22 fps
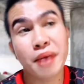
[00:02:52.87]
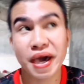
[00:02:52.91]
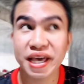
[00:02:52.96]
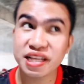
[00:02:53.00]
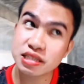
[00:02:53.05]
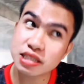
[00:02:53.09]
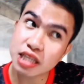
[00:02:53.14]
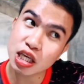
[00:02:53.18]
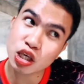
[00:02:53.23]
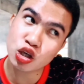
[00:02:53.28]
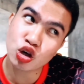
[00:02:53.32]

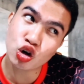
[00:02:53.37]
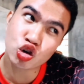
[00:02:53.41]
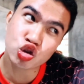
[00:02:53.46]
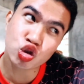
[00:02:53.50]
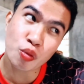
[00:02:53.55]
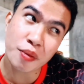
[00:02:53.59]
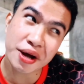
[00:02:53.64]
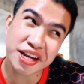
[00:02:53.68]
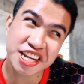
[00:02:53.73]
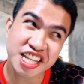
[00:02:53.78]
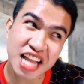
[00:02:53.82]
insecure to
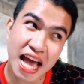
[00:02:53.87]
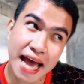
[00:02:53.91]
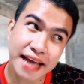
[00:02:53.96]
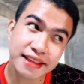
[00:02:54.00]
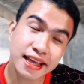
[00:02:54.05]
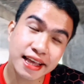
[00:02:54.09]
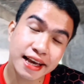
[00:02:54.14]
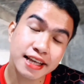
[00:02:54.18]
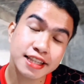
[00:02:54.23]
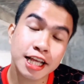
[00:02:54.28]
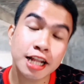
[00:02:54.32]
manin
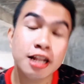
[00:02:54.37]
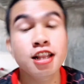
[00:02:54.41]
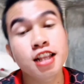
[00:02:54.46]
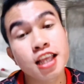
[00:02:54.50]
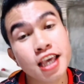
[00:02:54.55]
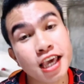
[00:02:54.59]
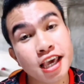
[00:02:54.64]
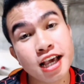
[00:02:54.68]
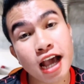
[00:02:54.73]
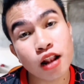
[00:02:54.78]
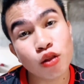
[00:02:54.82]
adag iti
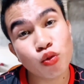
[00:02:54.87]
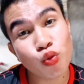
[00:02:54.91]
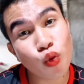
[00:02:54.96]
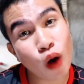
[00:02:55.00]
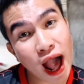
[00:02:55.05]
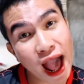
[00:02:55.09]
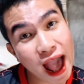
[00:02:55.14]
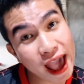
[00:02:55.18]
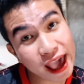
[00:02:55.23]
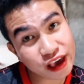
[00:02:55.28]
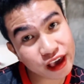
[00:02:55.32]
legal
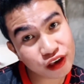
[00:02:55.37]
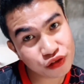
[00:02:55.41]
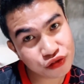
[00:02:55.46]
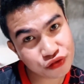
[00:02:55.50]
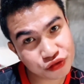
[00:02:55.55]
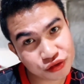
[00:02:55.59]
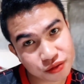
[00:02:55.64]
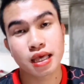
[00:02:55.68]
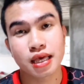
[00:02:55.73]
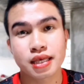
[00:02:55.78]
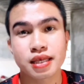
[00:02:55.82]
wife.
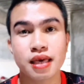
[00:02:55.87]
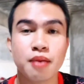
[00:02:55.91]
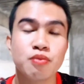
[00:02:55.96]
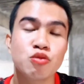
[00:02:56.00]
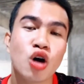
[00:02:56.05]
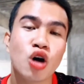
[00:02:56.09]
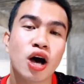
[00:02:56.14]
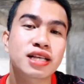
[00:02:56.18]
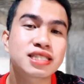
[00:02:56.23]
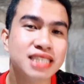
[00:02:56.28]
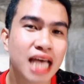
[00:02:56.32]
Ngayon no
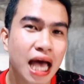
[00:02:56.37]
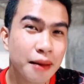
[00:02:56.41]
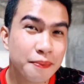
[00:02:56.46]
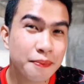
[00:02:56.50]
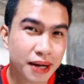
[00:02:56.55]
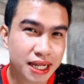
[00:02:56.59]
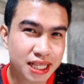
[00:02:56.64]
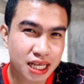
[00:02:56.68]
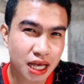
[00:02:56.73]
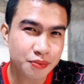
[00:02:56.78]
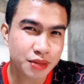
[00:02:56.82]
agsabat
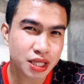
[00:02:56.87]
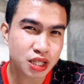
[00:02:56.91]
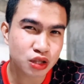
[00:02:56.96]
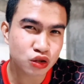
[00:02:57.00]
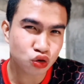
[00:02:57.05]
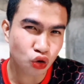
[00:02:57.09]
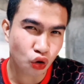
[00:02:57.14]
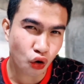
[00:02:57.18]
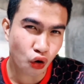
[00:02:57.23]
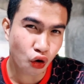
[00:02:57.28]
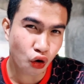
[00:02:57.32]
kamin
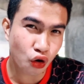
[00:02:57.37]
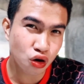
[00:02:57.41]
to,